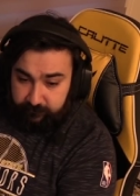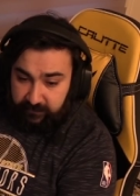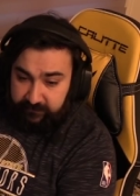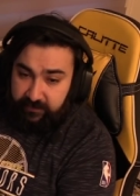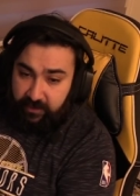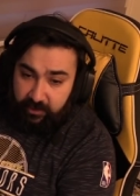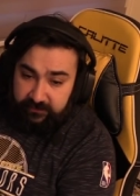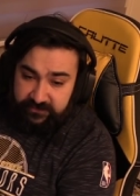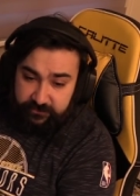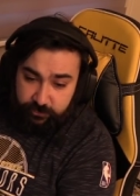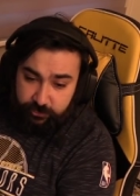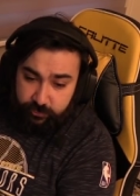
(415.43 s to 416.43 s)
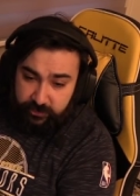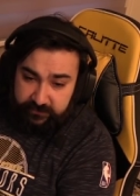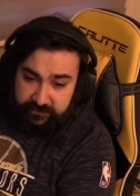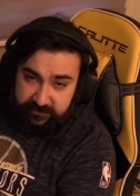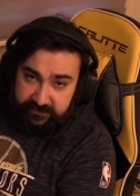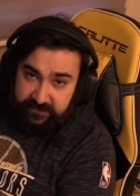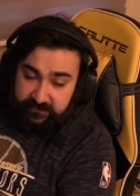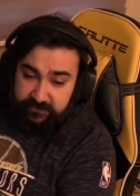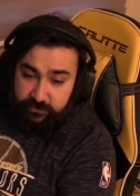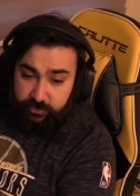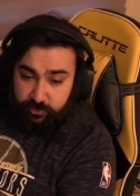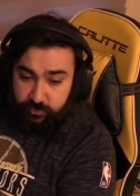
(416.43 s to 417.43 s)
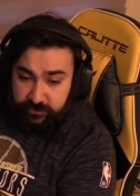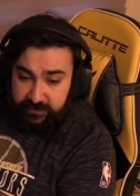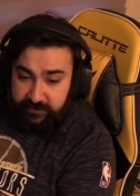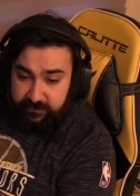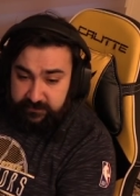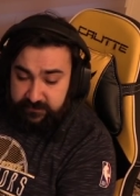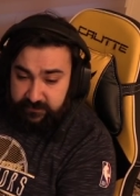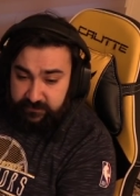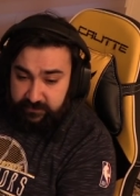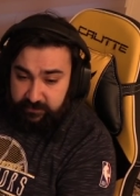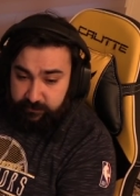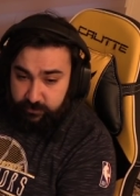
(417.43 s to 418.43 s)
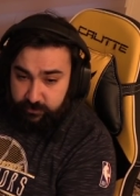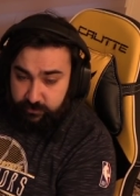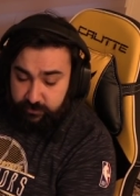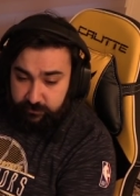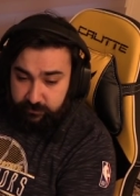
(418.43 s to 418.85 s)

Hatta alıcı düşün alıcı değil satıcı düşünsün yani. Siz niye şey yapıyorsunuz?